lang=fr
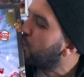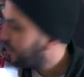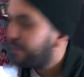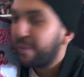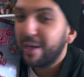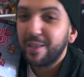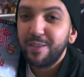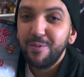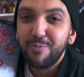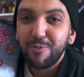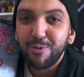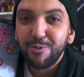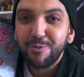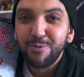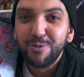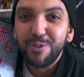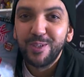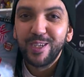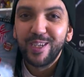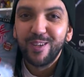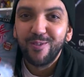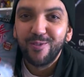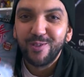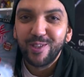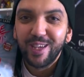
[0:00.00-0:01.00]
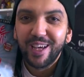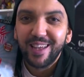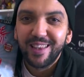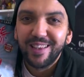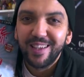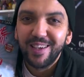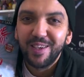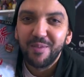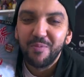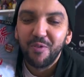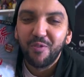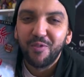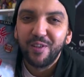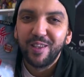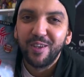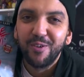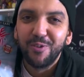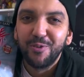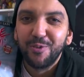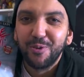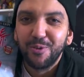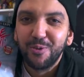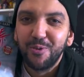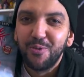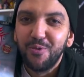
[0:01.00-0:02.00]
Merci pour tous ceux qui l'ont déjà acheté, qui m'ont fait des
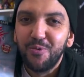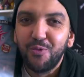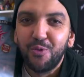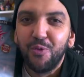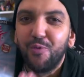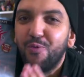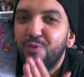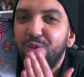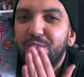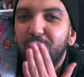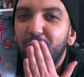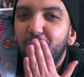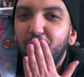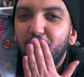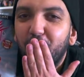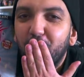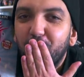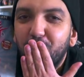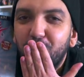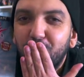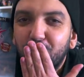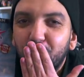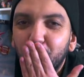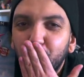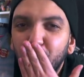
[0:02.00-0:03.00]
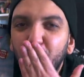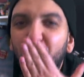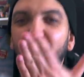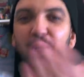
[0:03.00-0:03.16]
retours de ouf. Je vous aime encore plus.